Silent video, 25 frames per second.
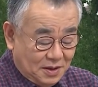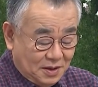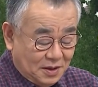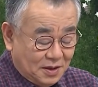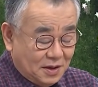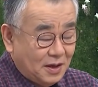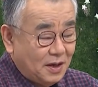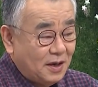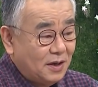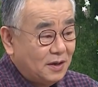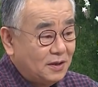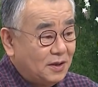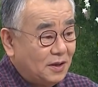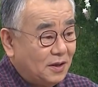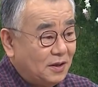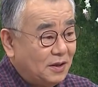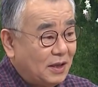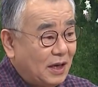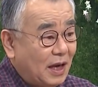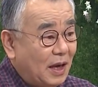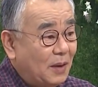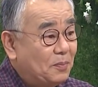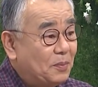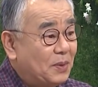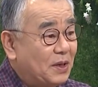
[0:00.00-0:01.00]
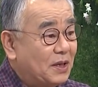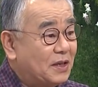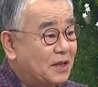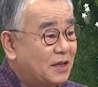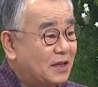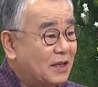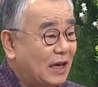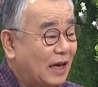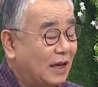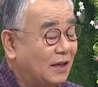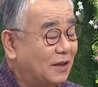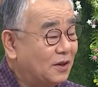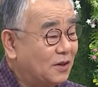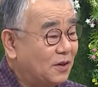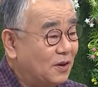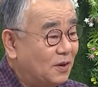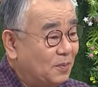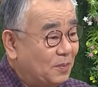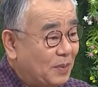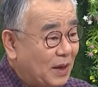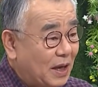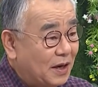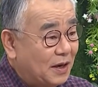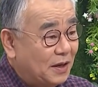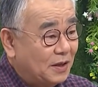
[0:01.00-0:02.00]
그래서 이제 햇빛이 잘 드는
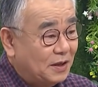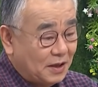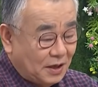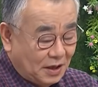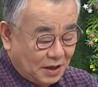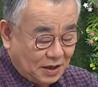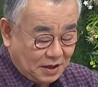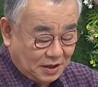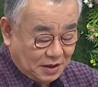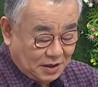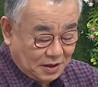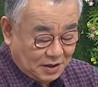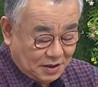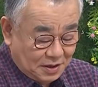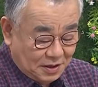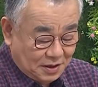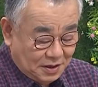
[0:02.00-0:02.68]
베란다에